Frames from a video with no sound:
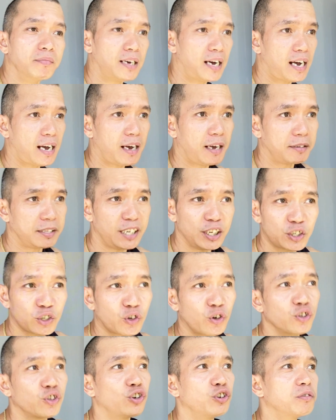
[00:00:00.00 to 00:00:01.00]
uh,
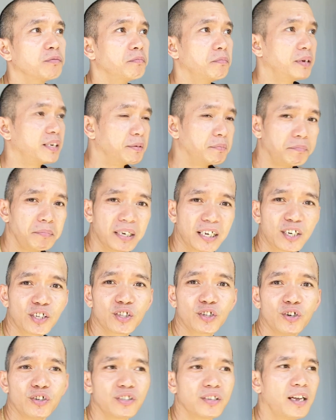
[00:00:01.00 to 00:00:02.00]
disco doon, beer
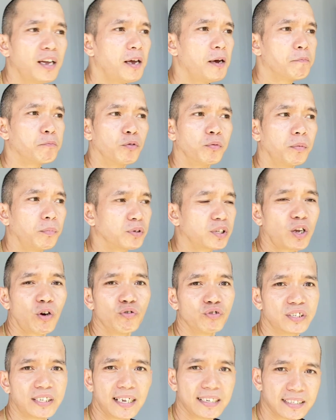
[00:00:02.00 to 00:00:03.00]
doon, pumupunta
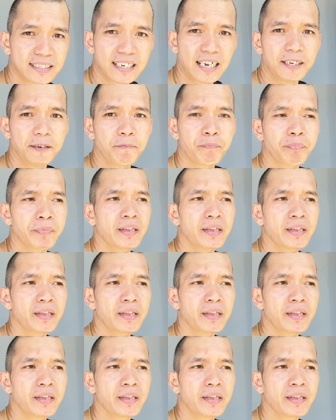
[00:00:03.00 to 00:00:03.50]
kung saan-saan.